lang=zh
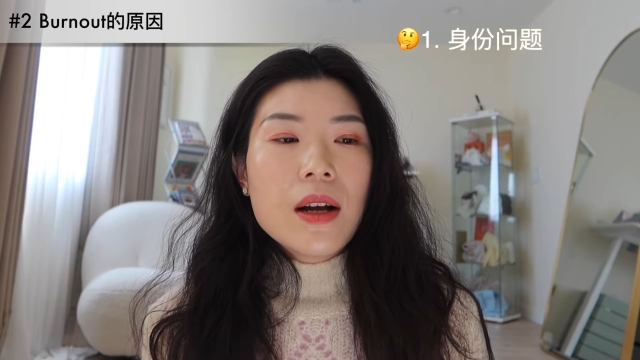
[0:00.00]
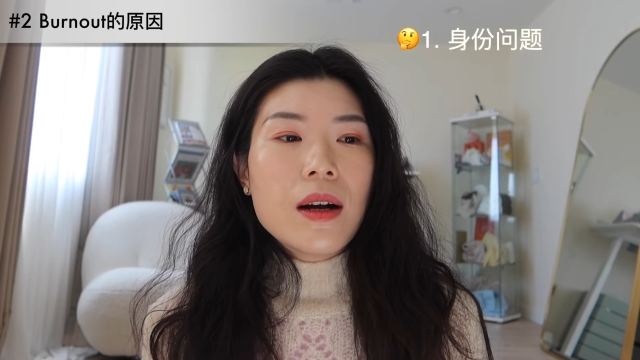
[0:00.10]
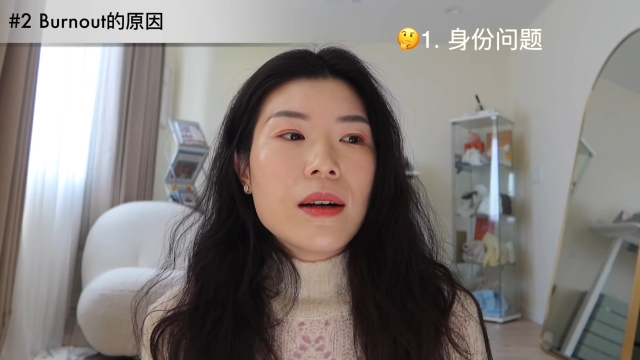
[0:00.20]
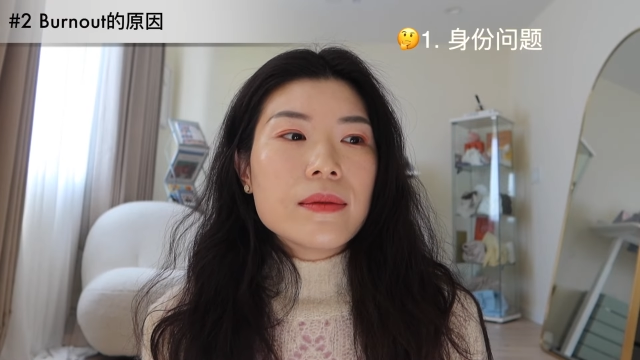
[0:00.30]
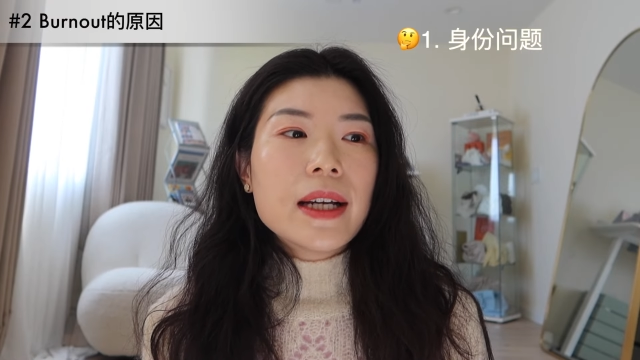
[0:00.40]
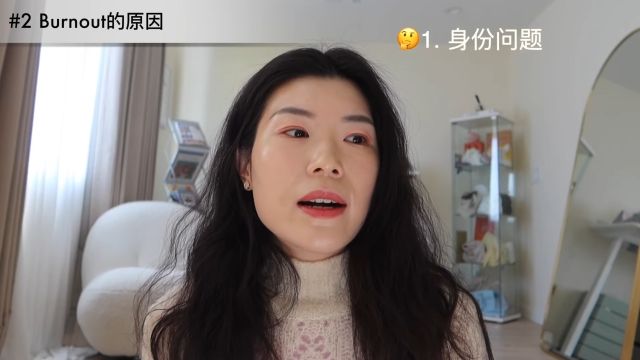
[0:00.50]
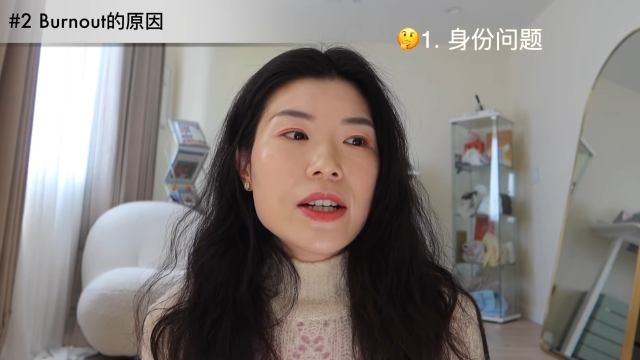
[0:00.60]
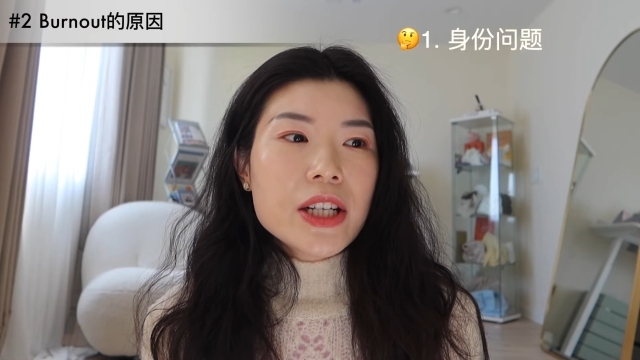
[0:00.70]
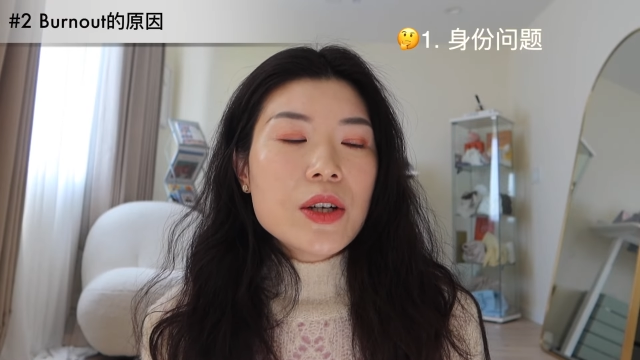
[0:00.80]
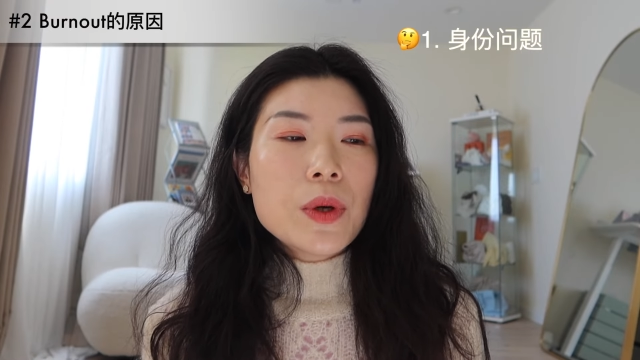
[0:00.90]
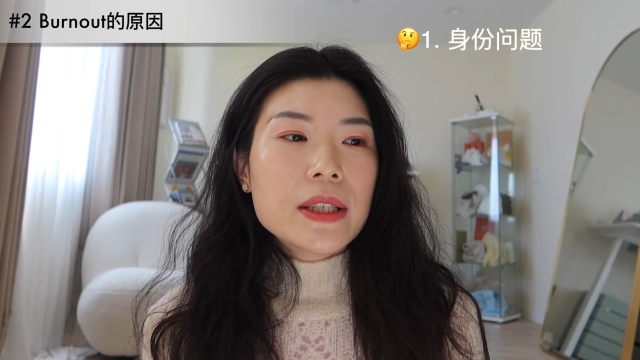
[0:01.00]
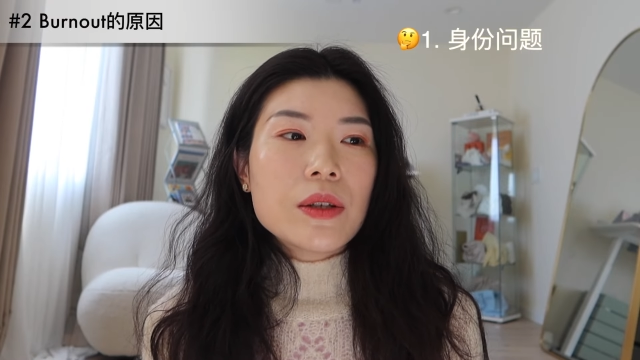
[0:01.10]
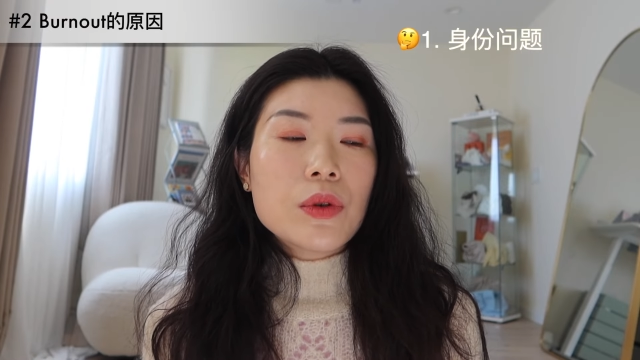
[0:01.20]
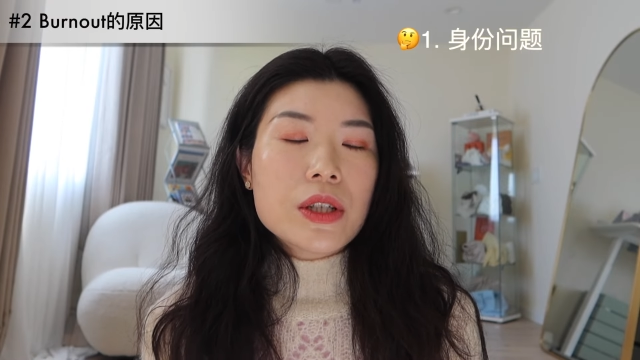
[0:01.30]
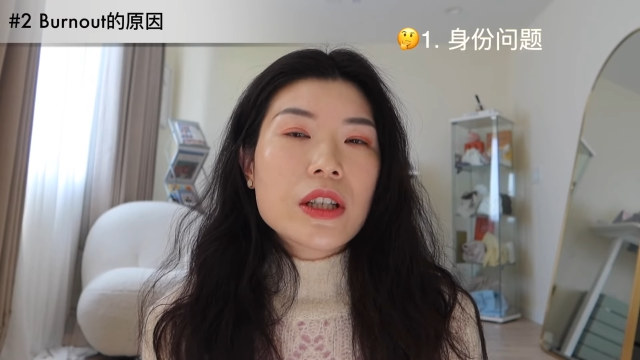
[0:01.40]
嗯，当然这个问
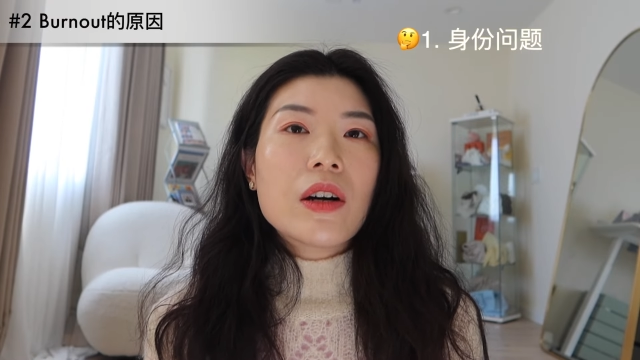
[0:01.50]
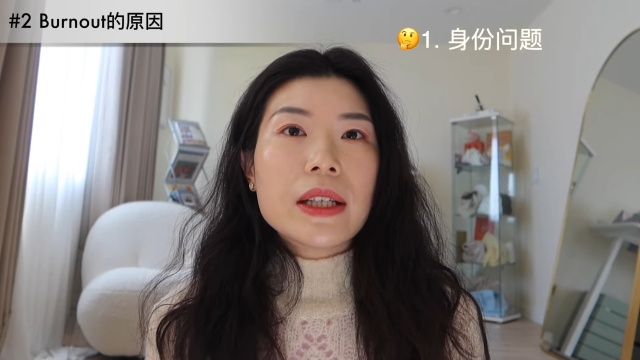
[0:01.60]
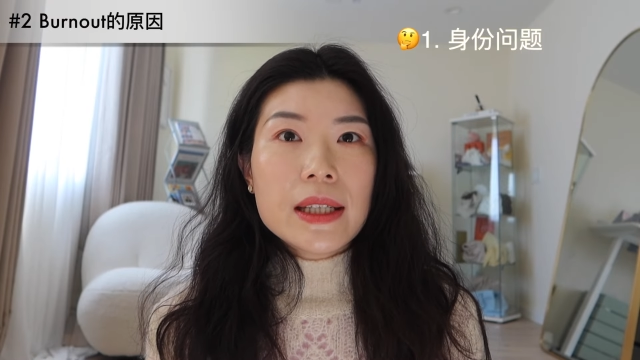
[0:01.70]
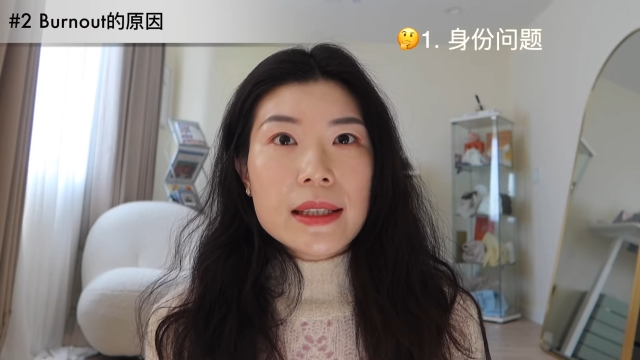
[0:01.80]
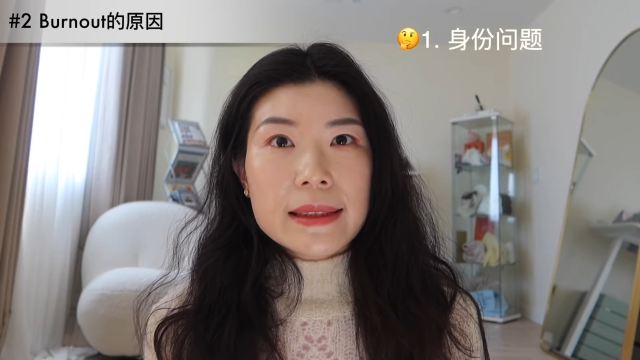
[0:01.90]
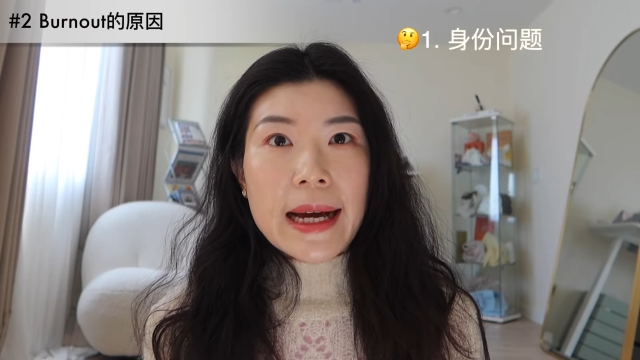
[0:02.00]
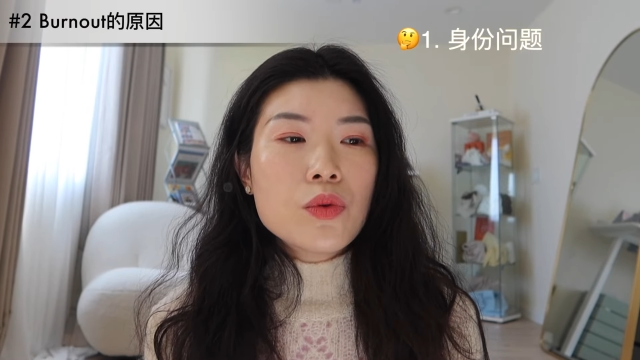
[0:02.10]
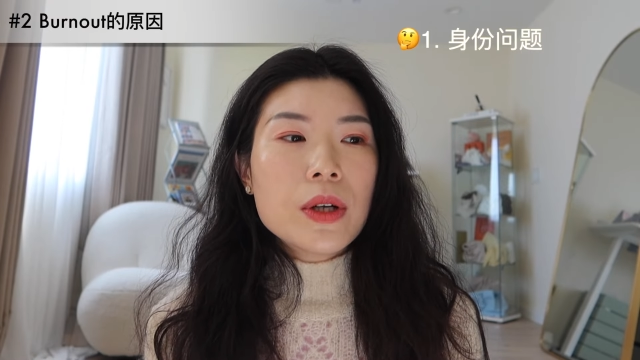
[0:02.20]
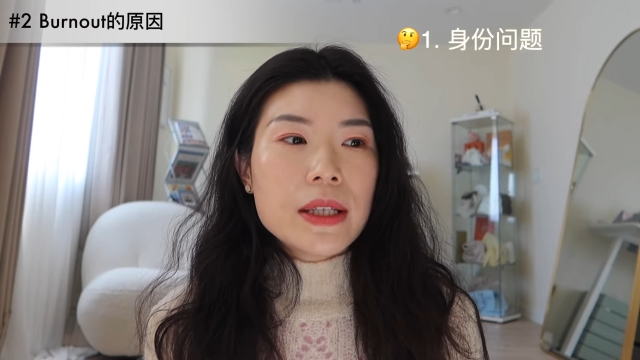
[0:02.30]
题我知道也很大，如果